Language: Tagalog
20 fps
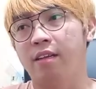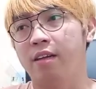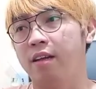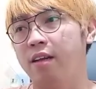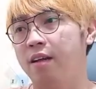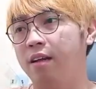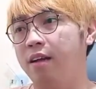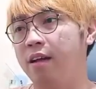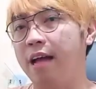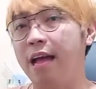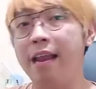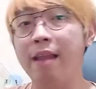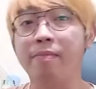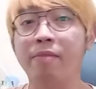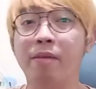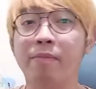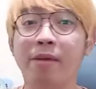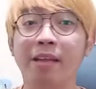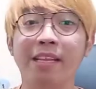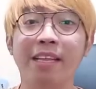Uh, alam
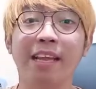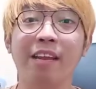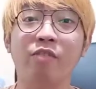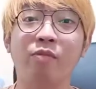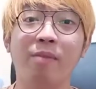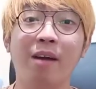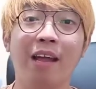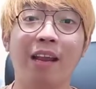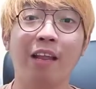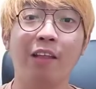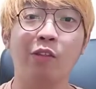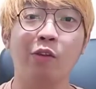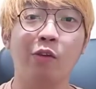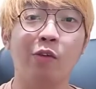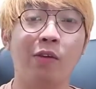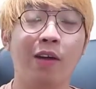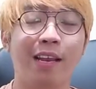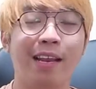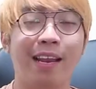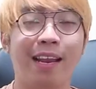naman niya ng mga
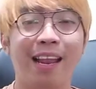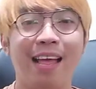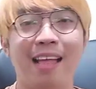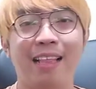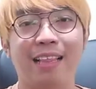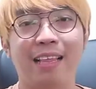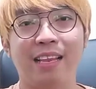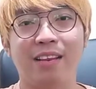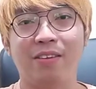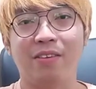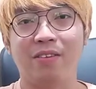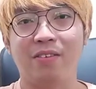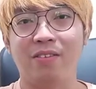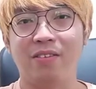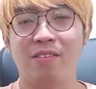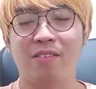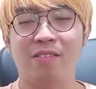natulungan na natin, no?